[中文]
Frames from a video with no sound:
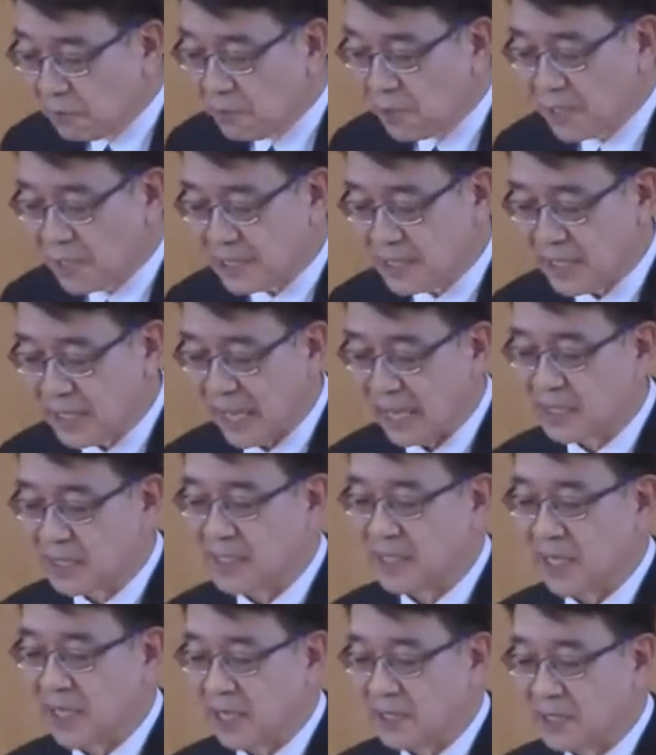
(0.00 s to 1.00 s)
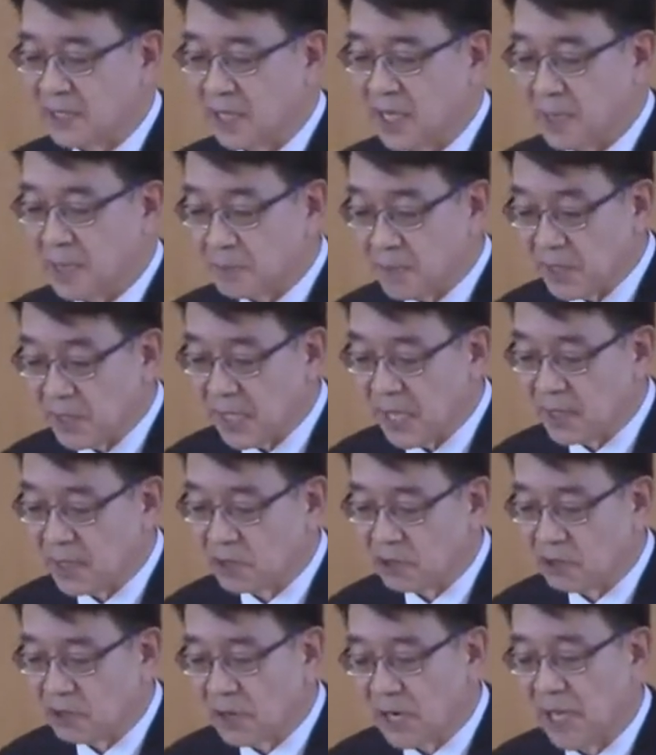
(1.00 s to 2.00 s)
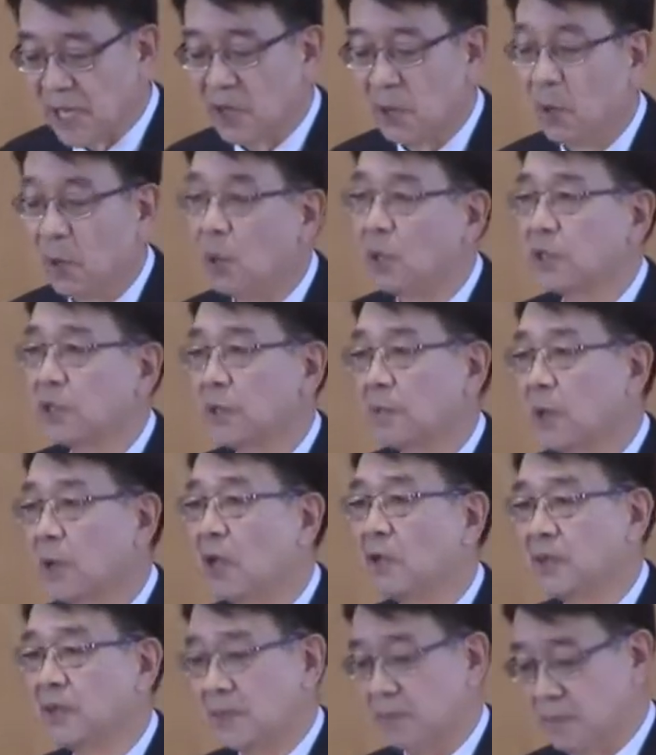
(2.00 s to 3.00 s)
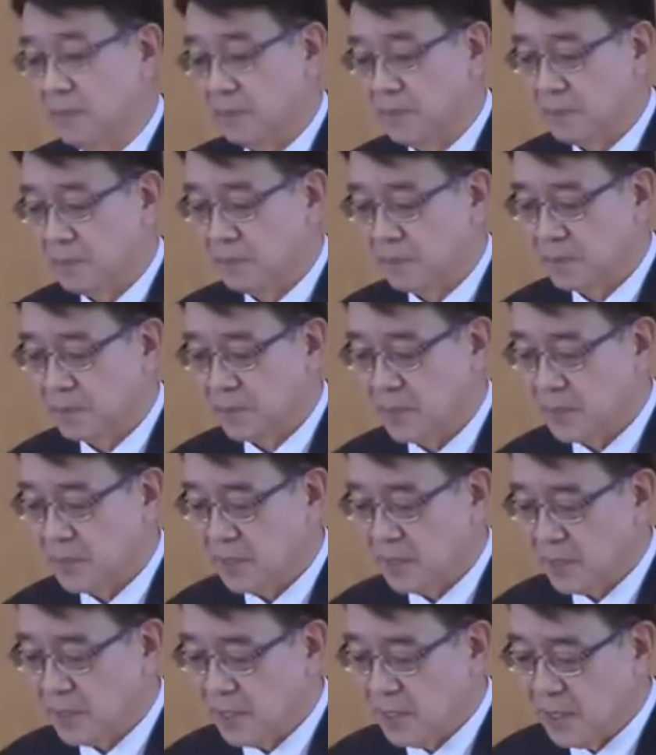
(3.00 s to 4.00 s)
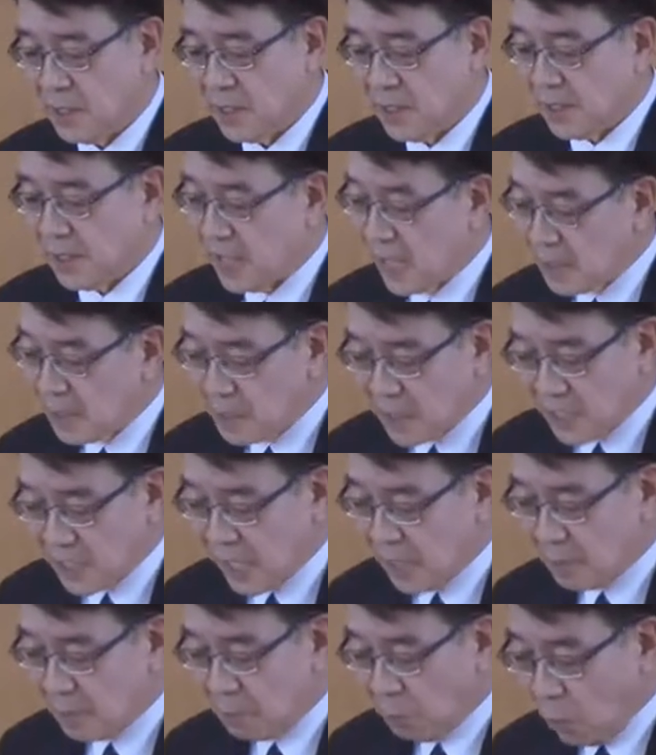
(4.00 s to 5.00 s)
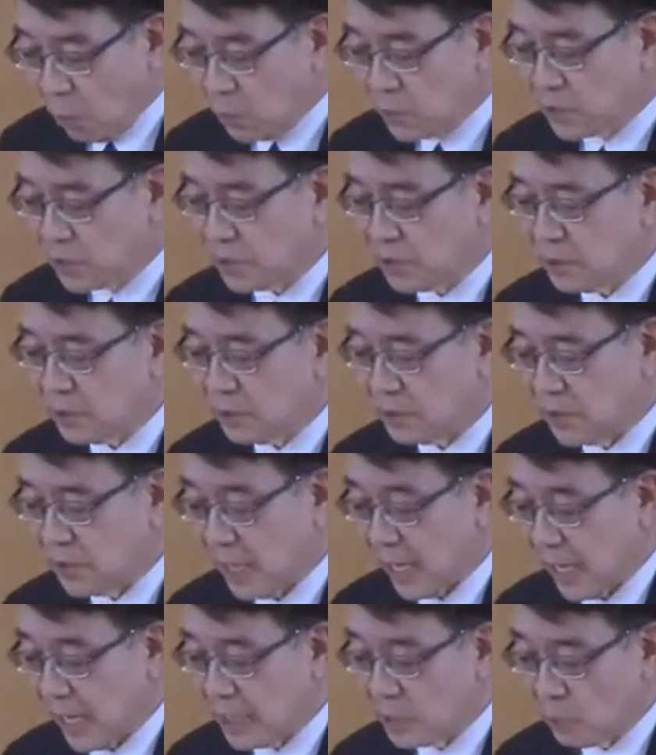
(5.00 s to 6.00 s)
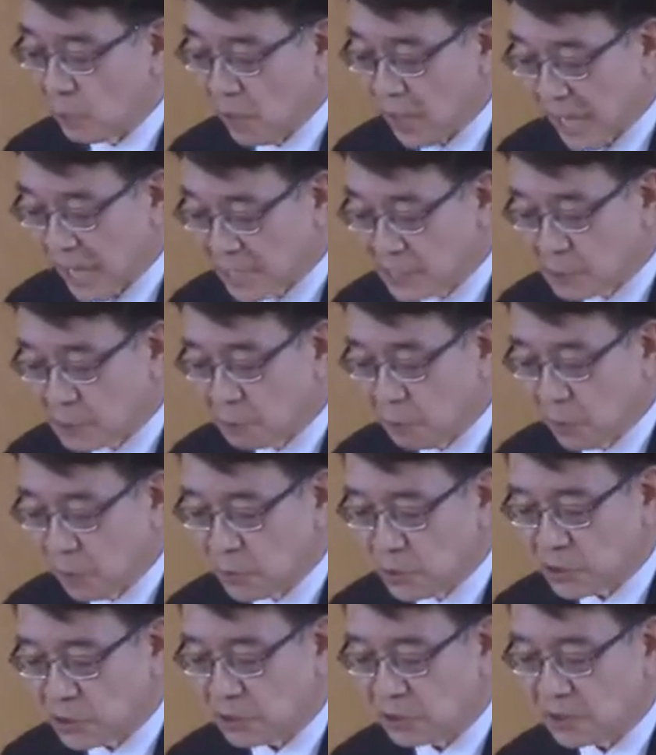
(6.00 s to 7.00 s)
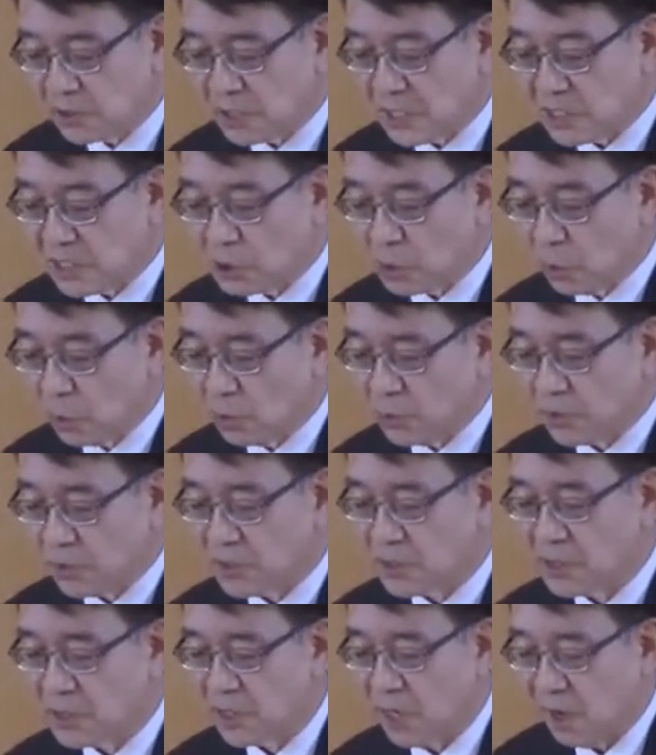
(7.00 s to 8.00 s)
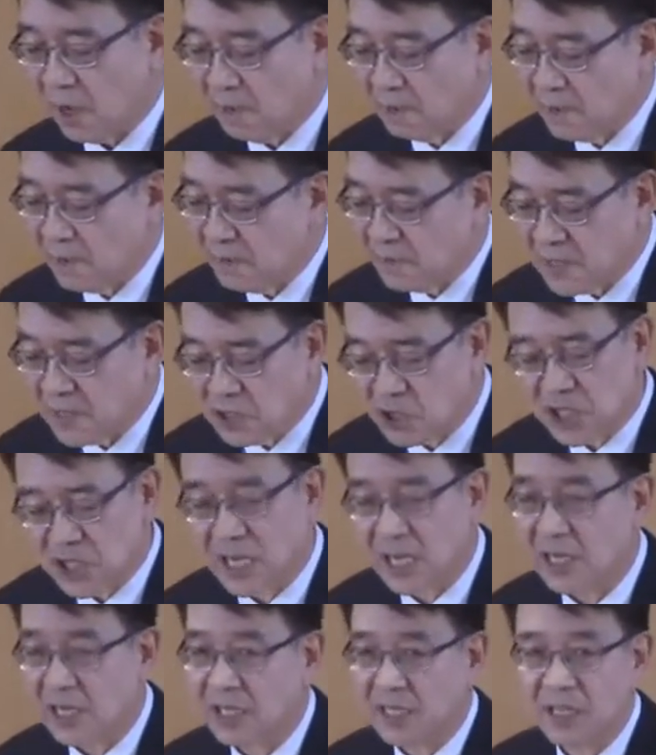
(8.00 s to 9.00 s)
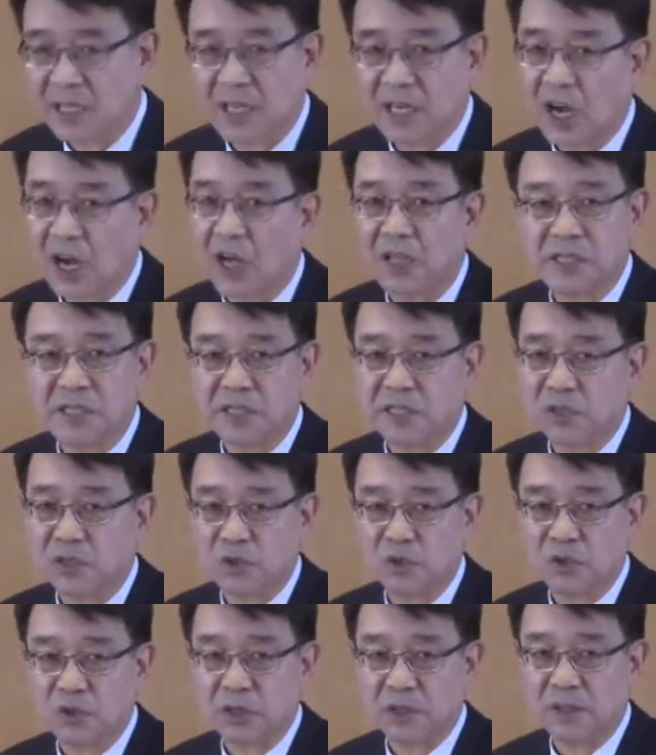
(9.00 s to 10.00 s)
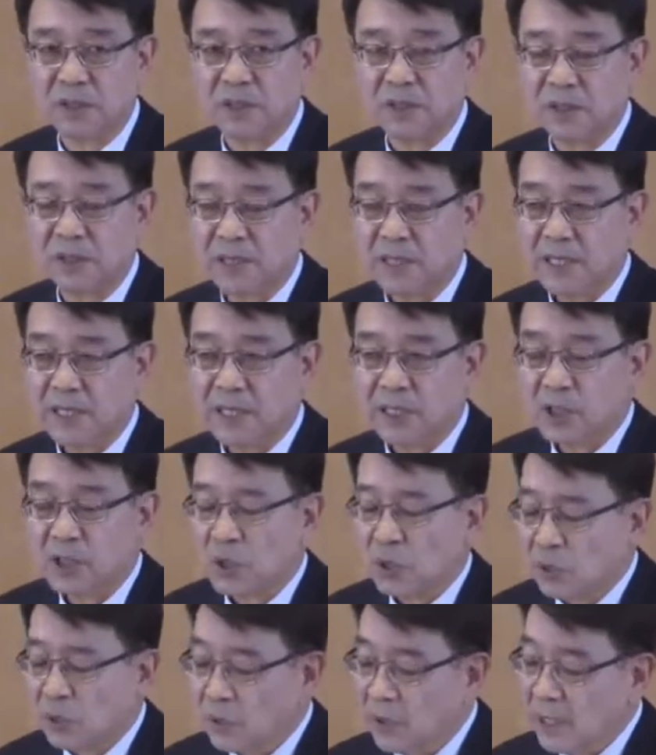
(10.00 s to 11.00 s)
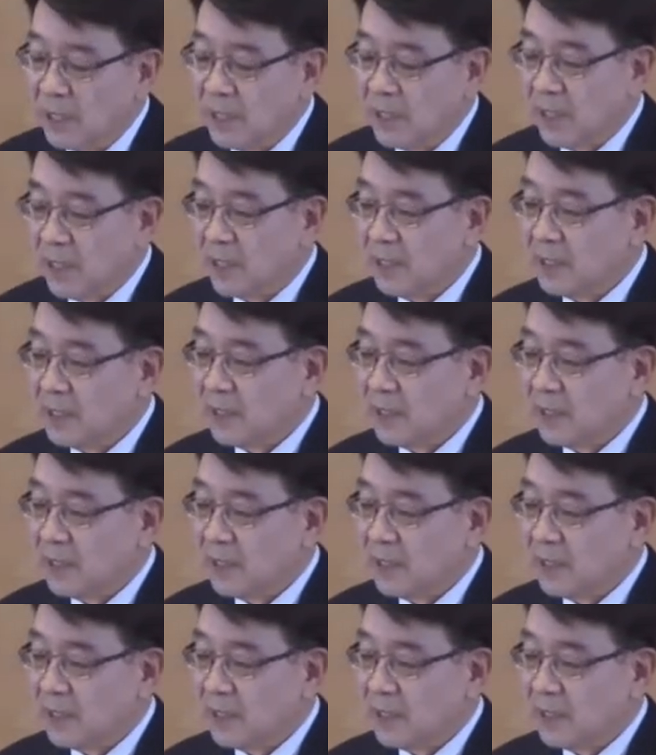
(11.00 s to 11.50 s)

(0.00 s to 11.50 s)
死死的判决虽然没有立即完全执行，死的枷锁却牢牢的套在他们的身上。他们成为可朽坏的人，